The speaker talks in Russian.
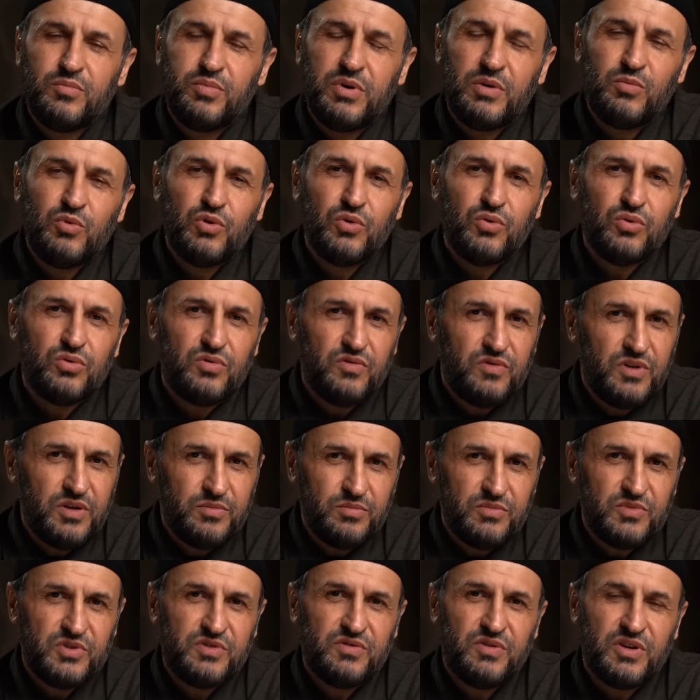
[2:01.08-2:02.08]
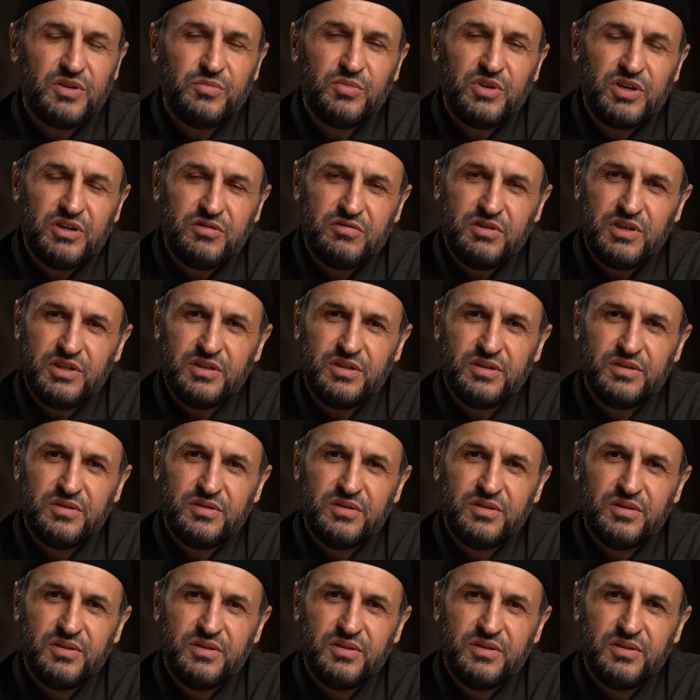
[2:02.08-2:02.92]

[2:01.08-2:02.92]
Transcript: помогут вам сформировать